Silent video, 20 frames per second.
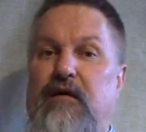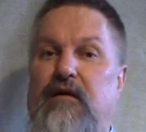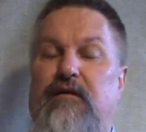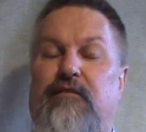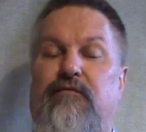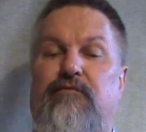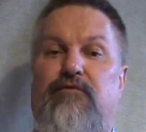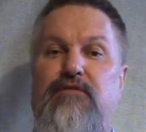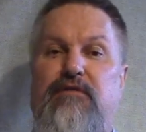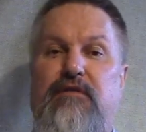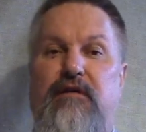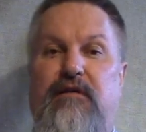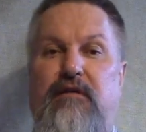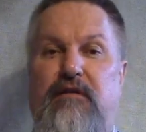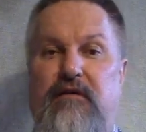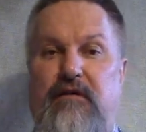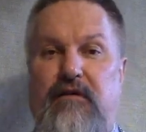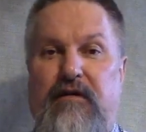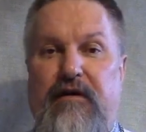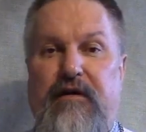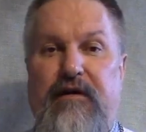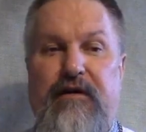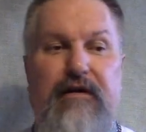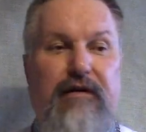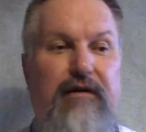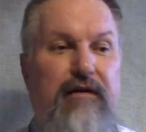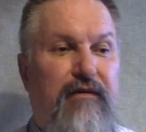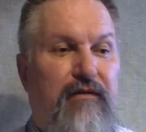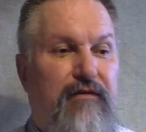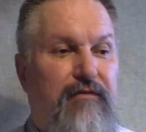Вот, э,
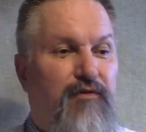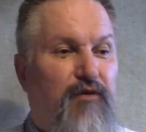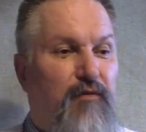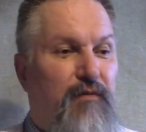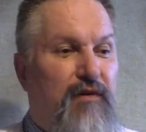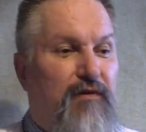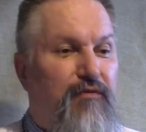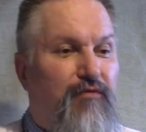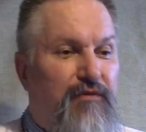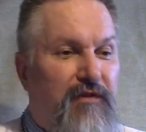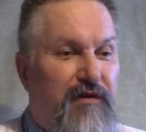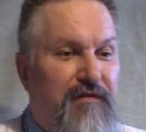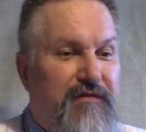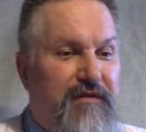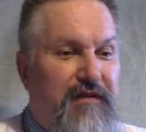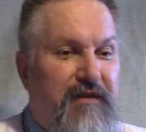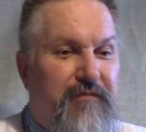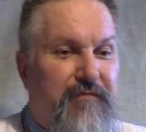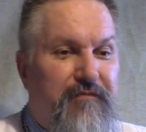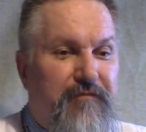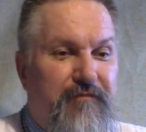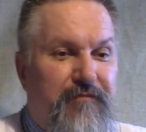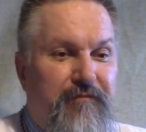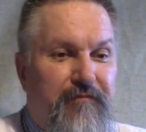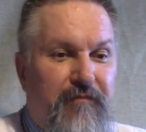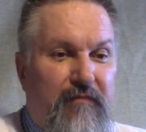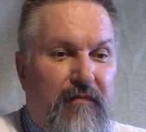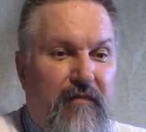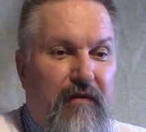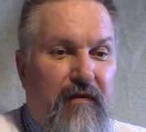доброе утро всем,
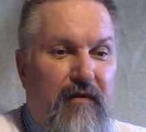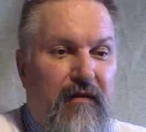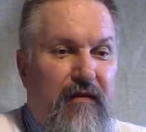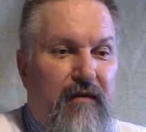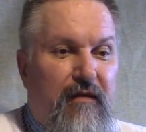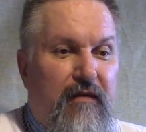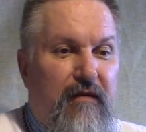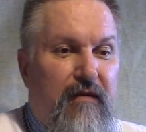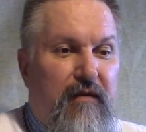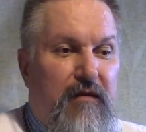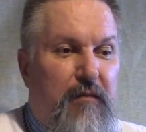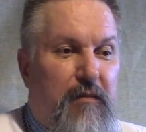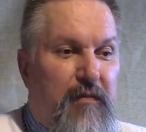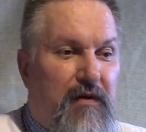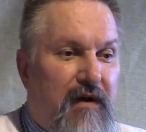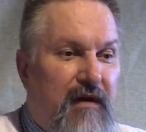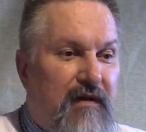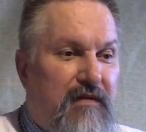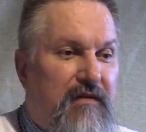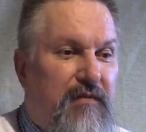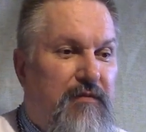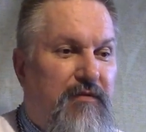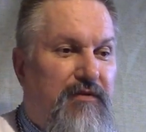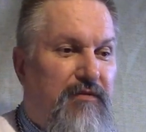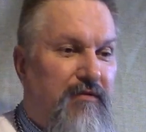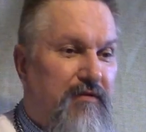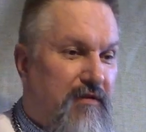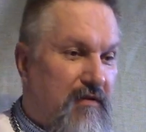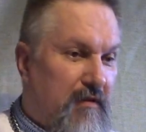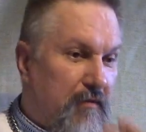братьям,
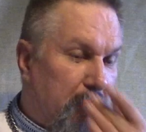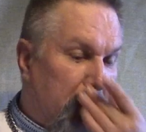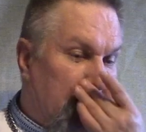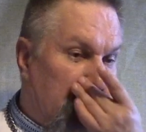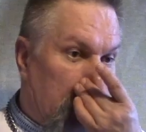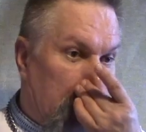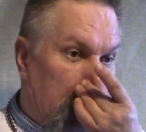сестрам.